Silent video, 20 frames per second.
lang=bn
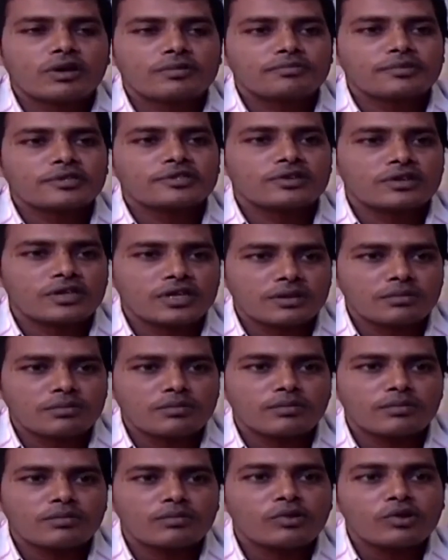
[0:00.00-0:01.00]
হওয়ার পিছনে
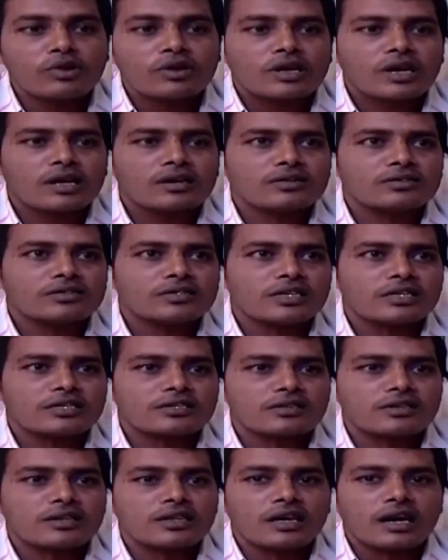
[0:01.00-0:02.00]
মূল কারণ যে
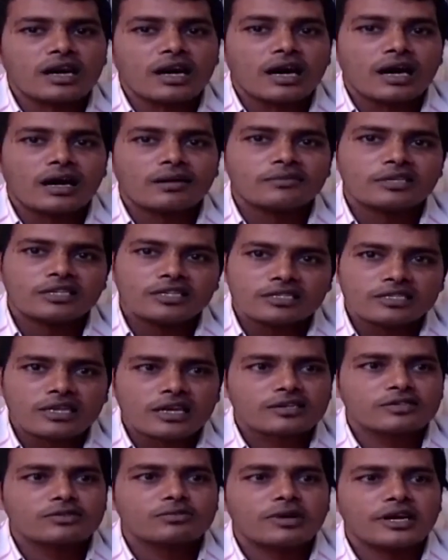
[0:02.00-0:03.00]
আসলে আমি নিজে
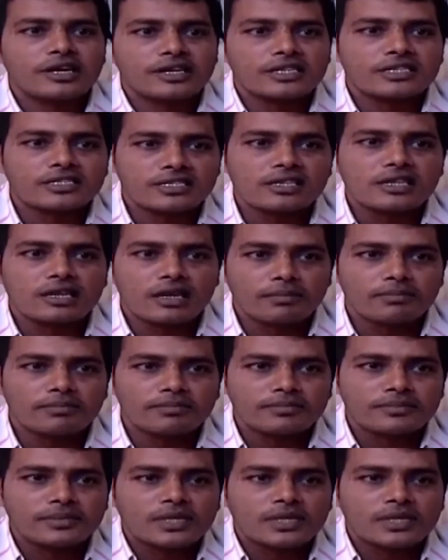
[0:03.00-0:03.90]
এক সময় অ্যাডিক্ট ছিলাম